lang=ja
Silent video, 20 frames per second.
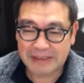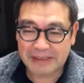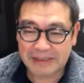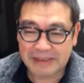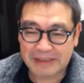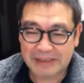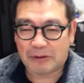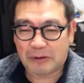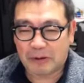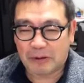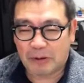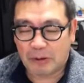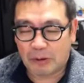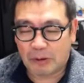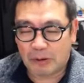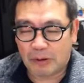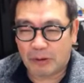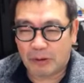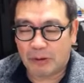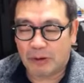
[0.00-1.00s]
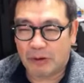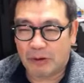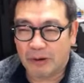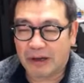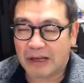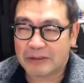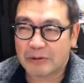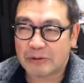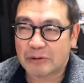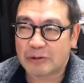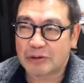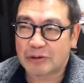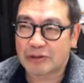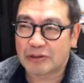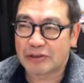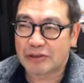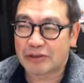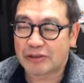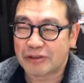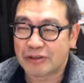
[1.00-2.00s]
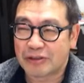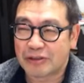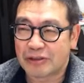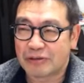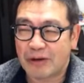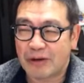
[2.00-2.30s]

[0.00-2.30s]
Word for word: 家族